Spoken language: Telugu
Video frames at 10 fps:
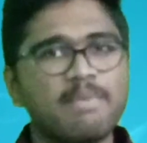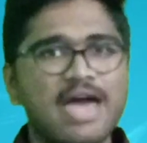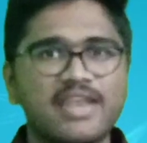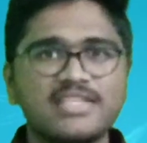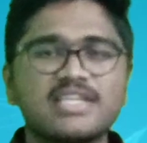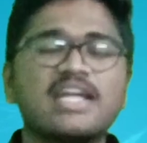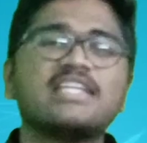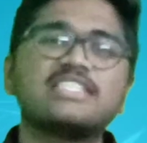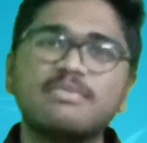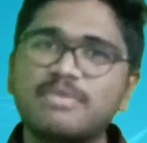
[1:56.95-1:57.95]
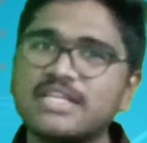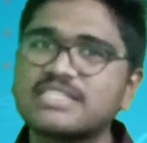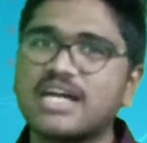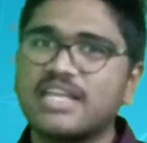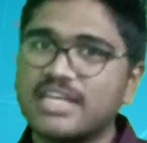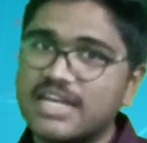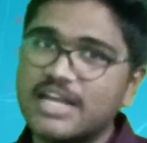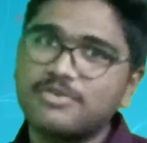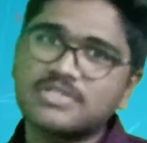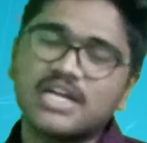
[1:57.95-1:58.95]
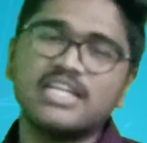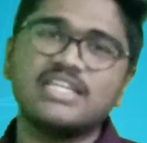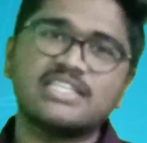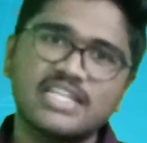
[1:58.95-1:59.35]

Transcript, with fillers: పేరెంట్స్ కానీ సిబ్లింగ్స్ కానీ రిలేటివ్స్ కానీ